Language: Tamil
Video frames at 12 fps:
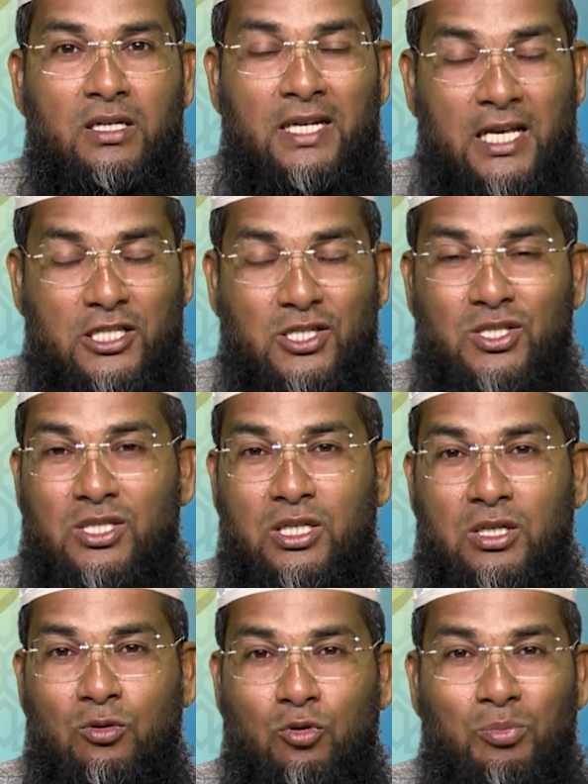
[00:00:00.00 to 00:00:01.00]
நேசித்து
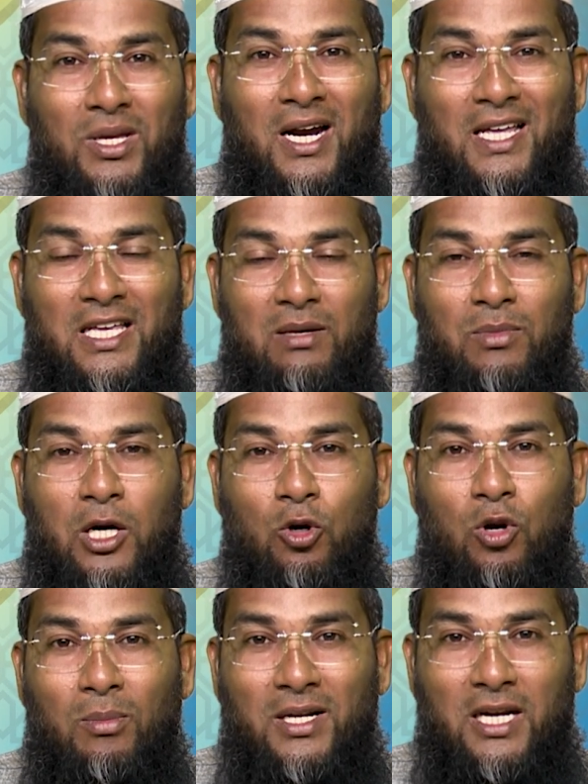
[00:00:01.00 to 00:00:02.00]
உண்மையான ஈமான்
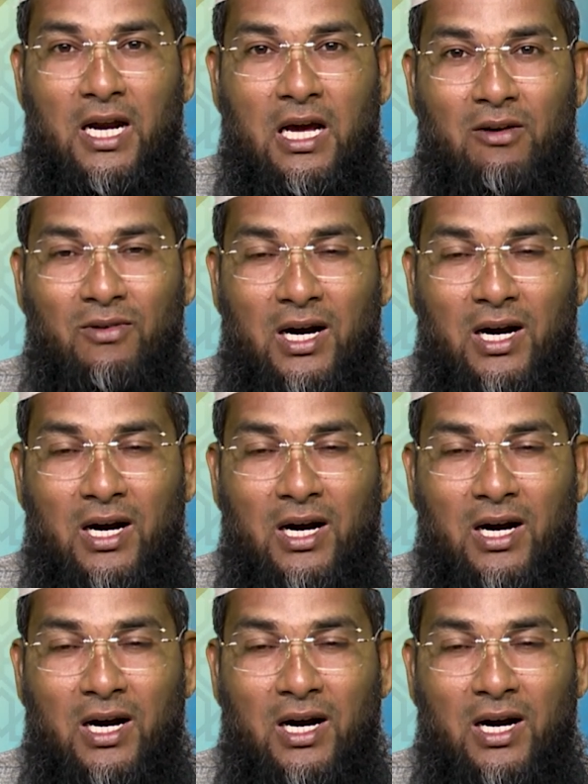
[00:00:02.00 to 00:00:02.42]
உள்ள மனிதர்களாக